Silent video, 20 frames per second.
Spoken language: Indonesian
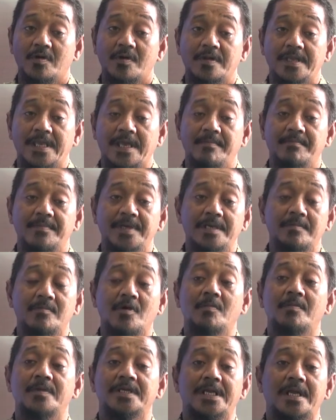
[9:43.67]
Muaro Jambi
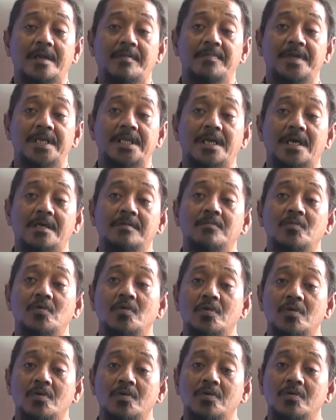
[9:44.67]
mau menerbitkan
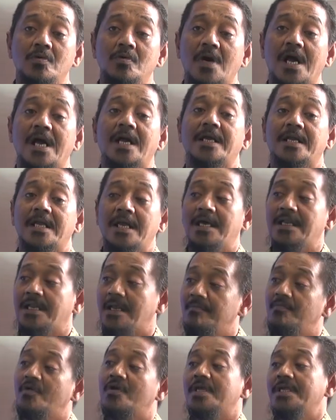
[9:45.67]
buku anggrek
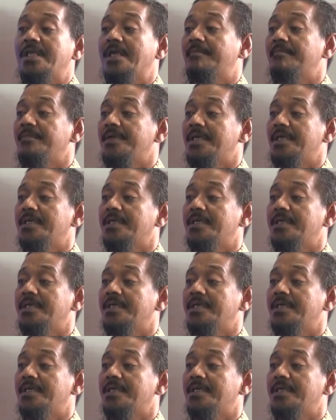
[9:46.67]
alam Muaro Jambi.